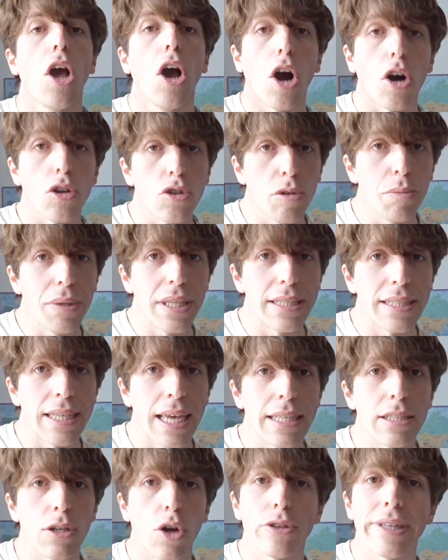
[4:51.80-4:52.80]
En
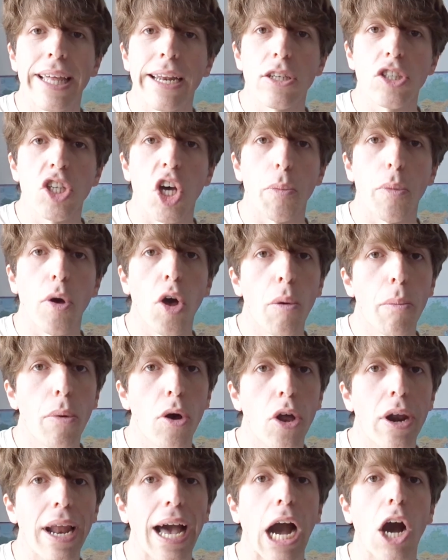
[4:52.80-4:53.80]
2016, le télescope
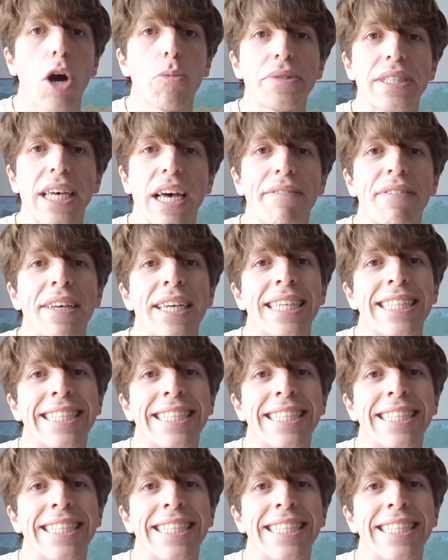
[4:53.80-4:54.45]
Hubble a observé